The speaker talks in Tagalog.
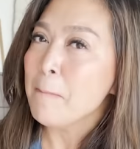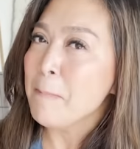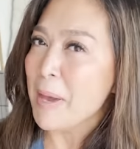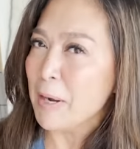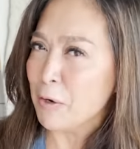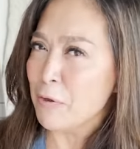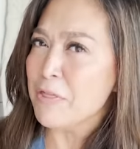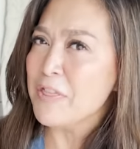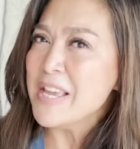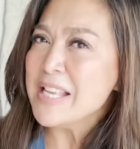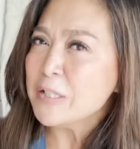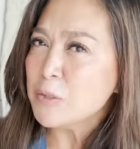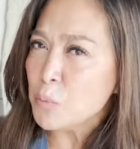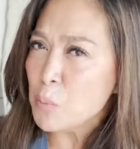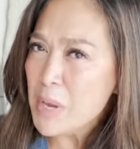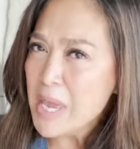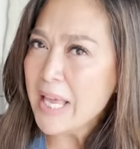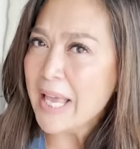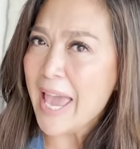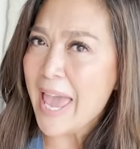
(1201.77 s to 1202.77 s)
Pero this
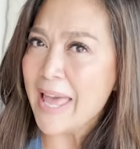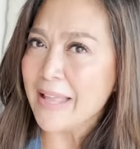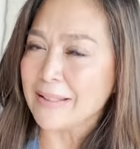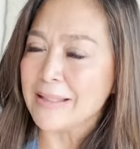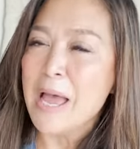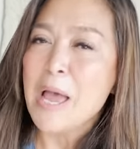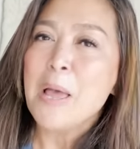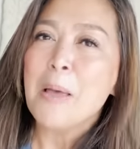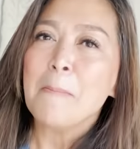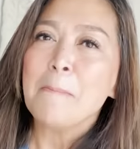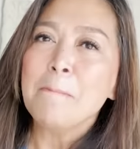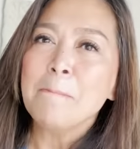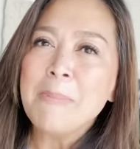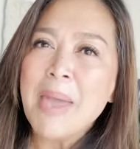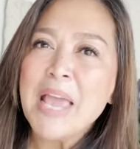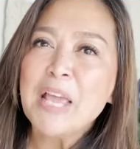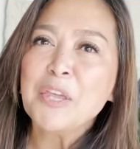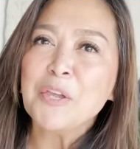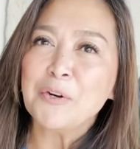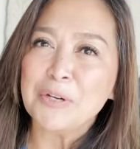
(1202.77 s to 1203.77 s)
weekend,
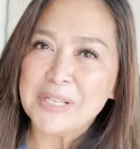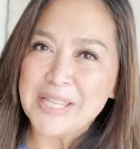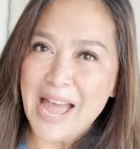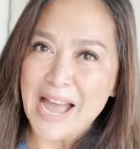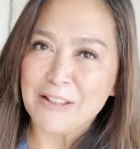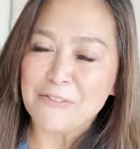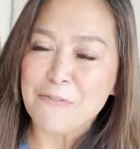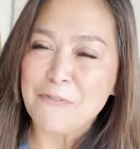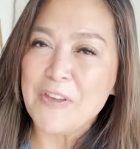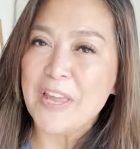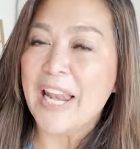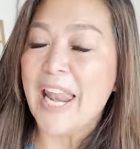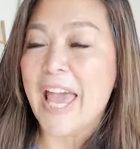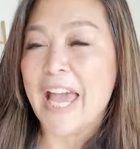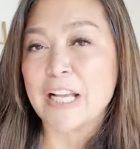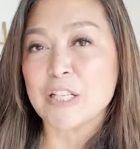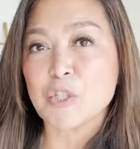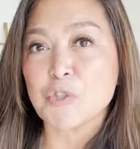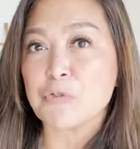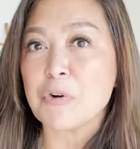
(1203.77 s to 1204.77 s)
make your dad feel
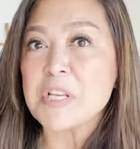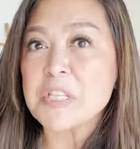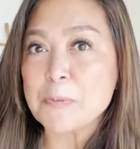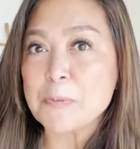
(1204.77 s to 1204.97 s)
extra